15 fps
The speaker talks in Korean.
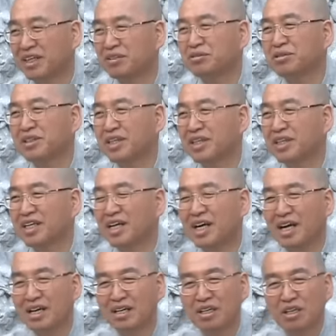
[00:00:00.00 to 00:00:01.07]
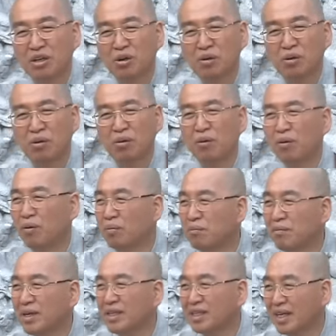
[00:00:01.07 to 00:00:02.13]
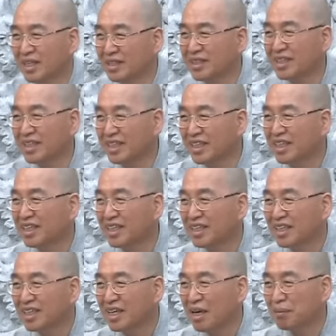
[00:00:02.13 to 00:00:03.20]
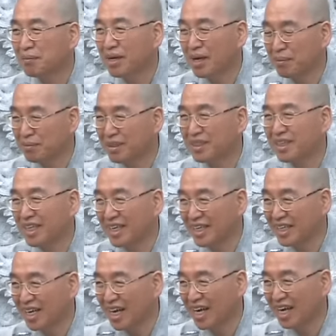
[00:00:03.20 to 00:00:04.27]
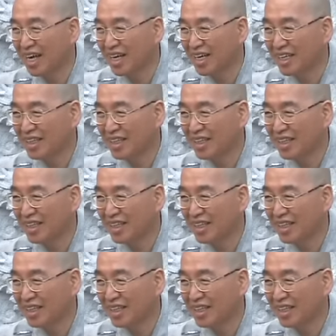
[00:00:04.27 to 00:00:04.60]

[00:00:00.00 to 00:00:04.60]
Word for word: 해줄 테니까, 그것만 당신이 한번 하면 어떻겠냐.